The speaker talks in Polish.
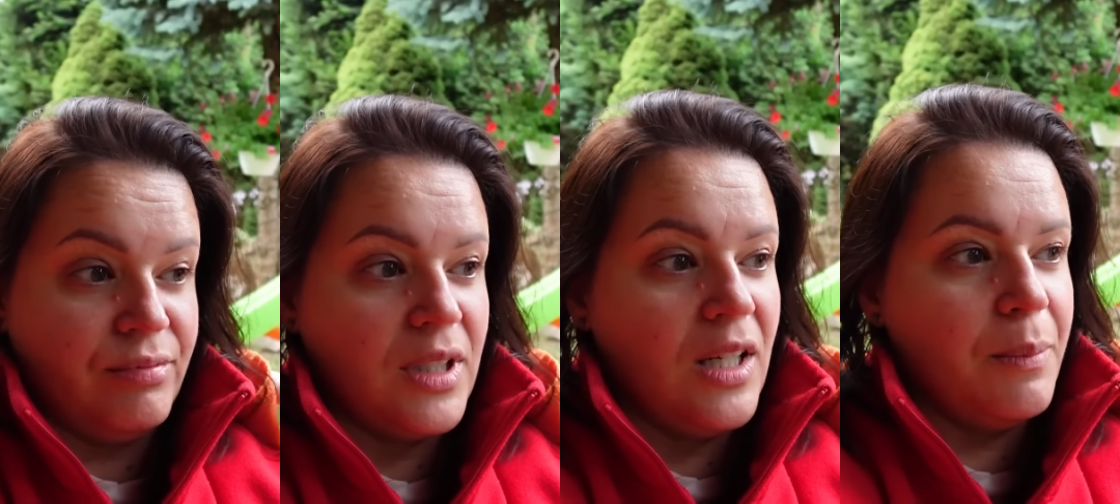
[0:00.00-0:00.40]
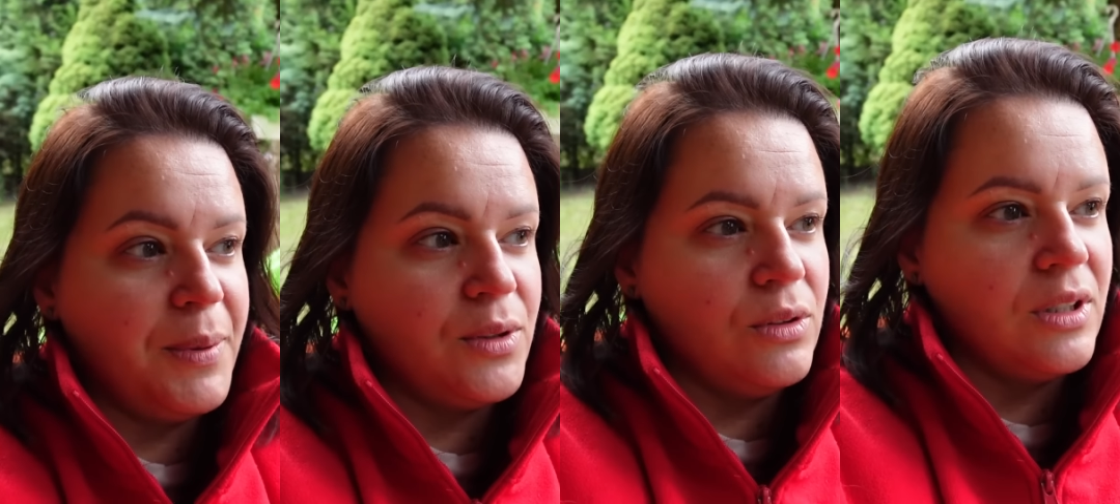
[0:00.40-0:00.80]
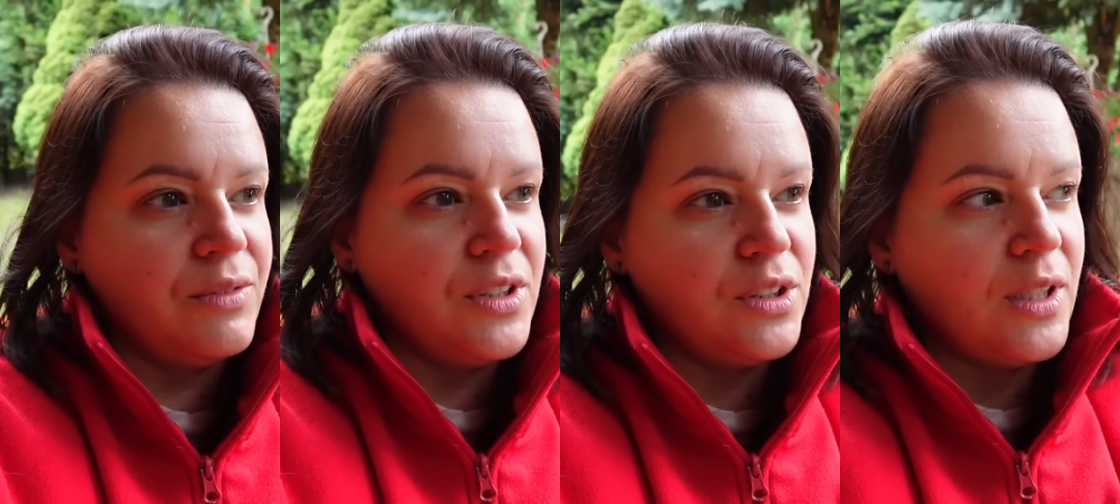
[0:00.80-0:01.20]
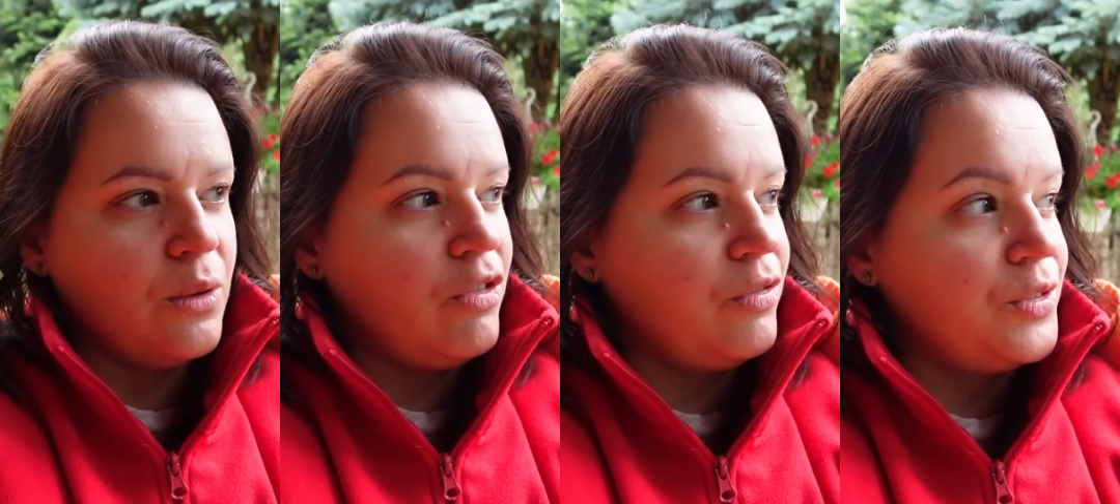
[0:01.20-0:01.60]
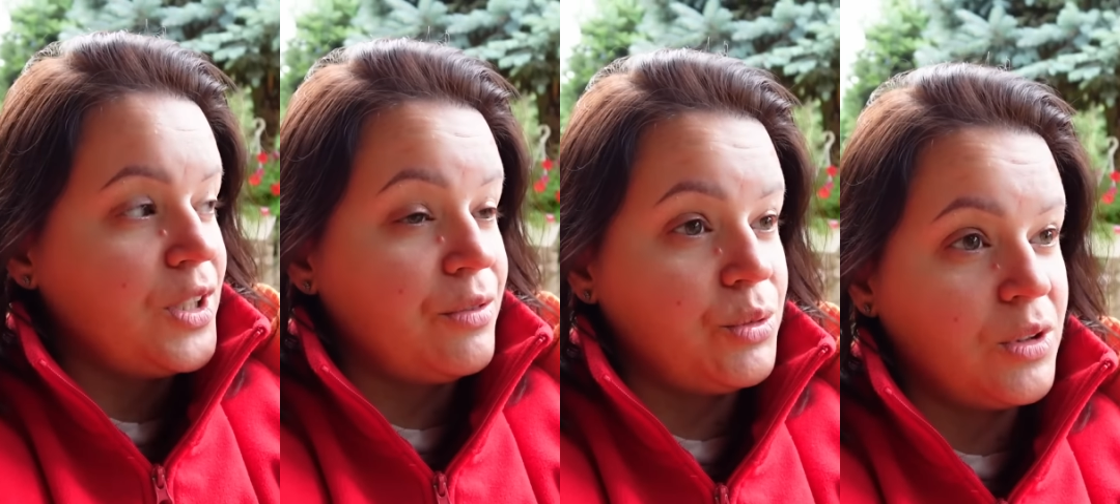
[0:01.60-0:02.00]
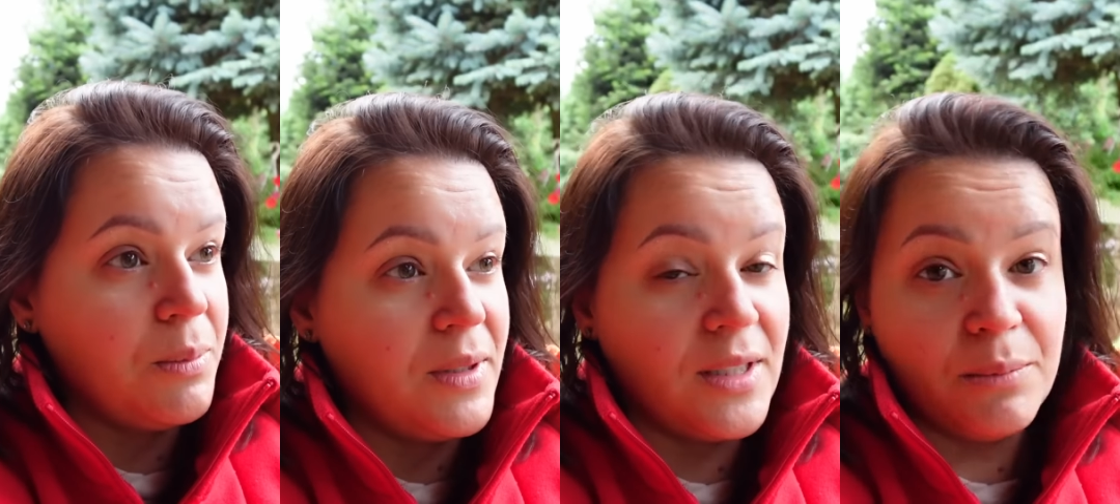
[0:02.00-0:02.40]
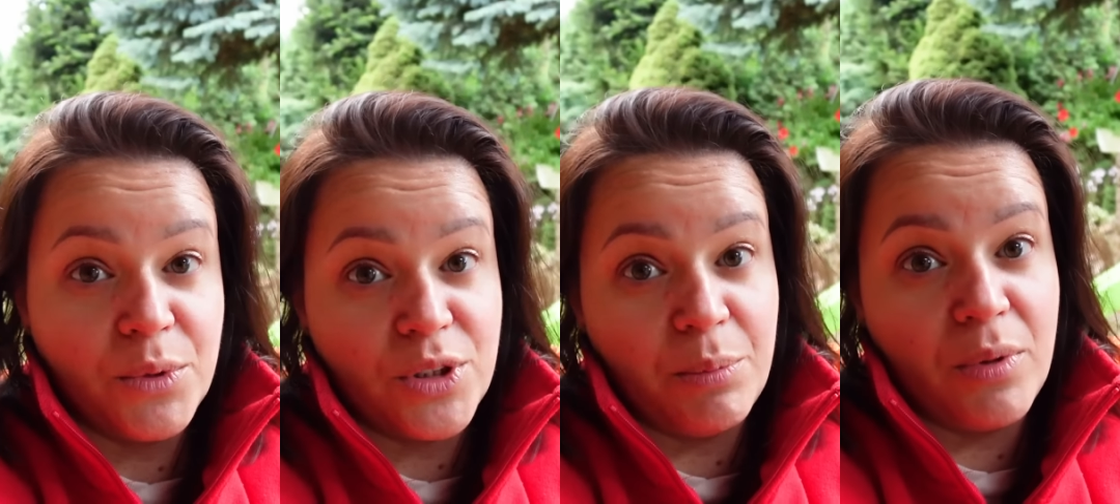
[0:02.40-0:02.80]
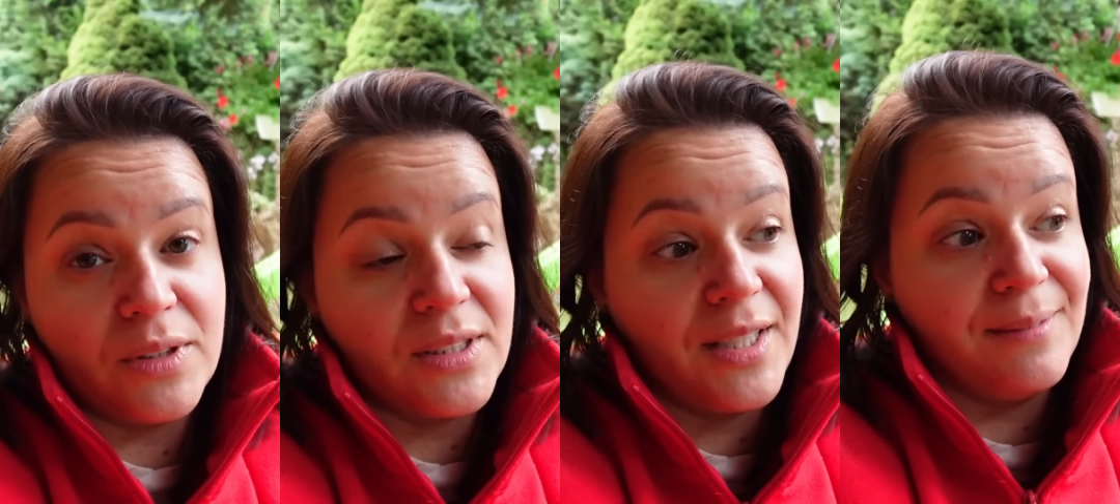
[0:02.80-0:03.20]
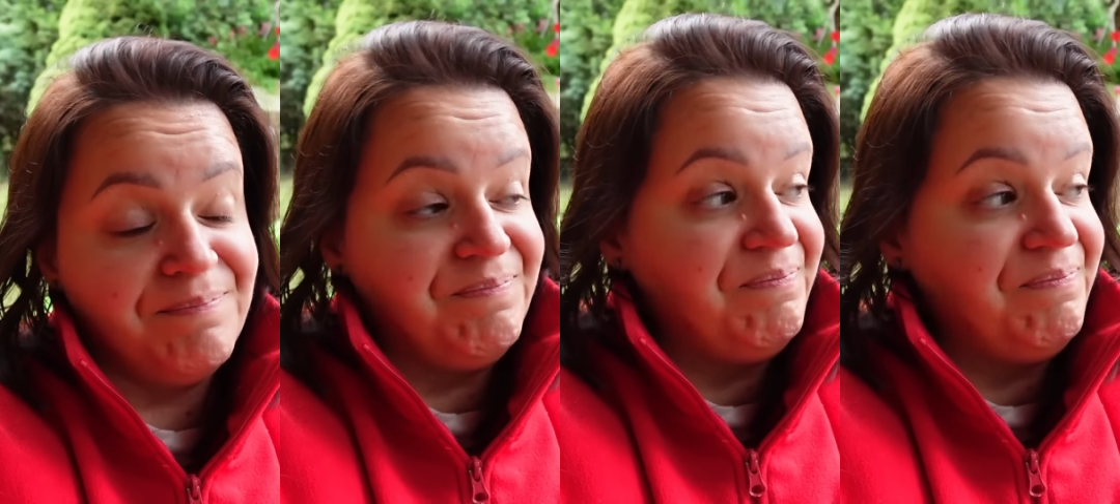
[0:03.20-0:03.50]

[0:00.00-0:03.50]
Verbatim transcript: najlepiej tu niech wyjeżdżają w czerwcu chyba nad Morze Polskie.